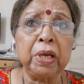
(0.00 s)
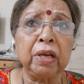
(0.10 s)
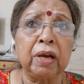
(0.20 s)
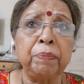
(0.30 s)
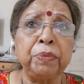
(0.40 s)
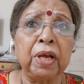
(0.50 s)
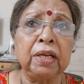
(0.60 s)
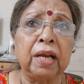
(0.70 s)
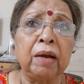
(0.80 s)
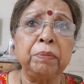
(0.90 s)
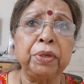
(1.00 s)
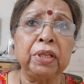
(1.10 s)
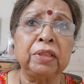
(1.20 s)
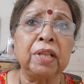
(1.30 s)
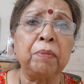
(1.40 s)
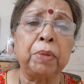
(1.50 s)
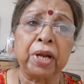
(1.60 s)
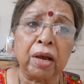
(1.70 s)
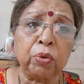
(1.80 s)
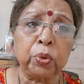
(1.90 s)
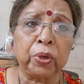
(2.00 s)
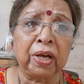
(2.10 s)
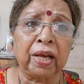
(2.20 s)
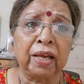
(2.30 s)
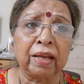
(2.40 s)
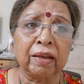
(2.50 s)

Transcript: में अपना नाम कितना बड़ा हो रहा है